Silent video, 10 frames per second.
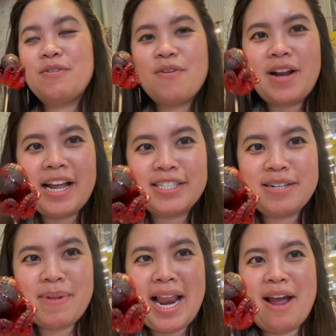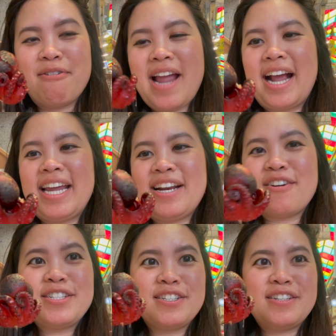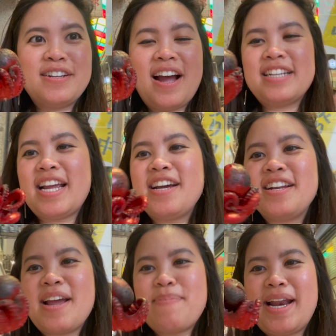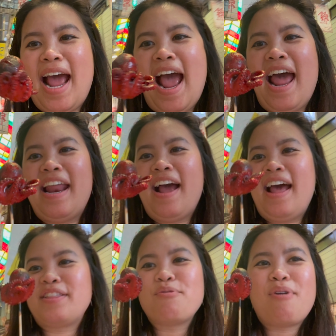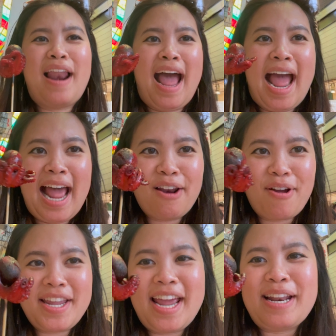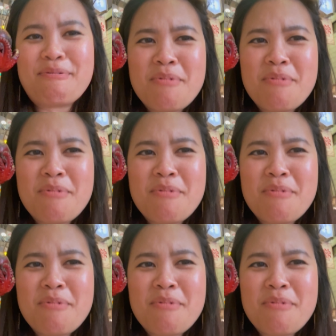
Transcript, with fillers: ทุกคนค่ะซื้อมาแล้วอยากกินก็ซื้อค่ะใช้เงินแก้ปัญหานะคะตัวละ500เยน